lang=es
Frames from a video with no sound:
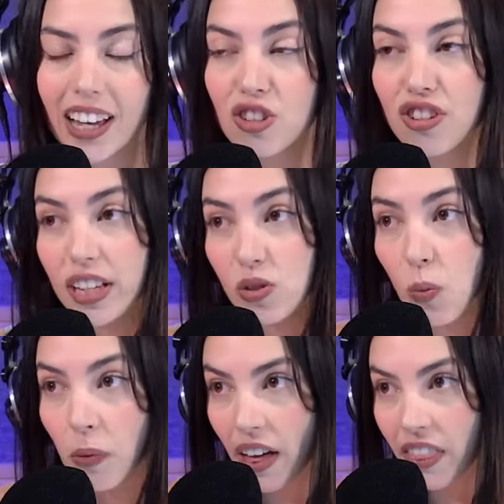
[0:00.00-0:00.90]
años que su
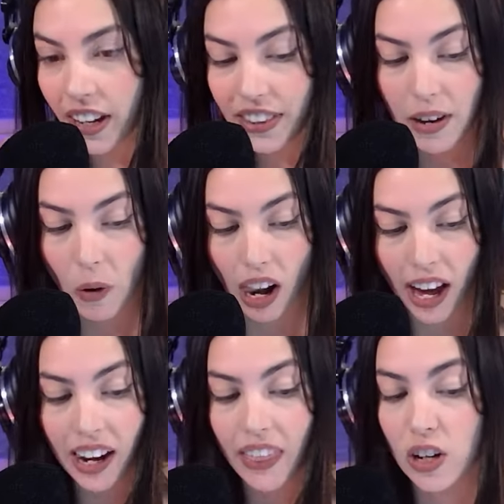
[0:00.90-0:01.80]
madre llevó a la
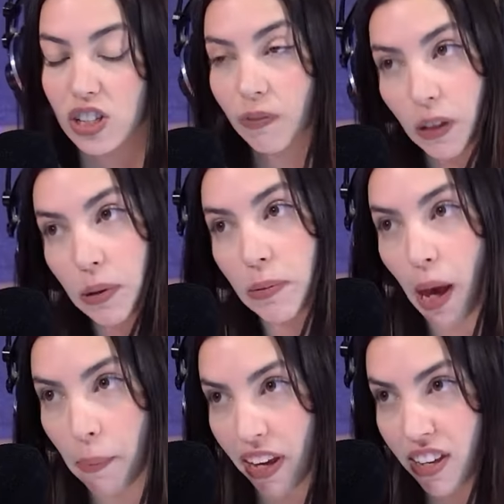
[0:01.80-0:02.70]
gala de los MTV
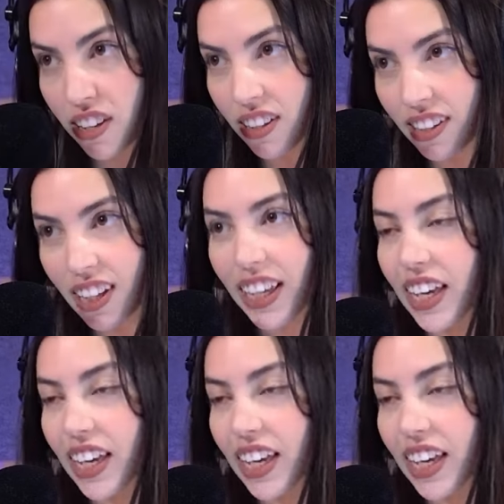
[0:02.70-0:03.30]
VMA. Sí.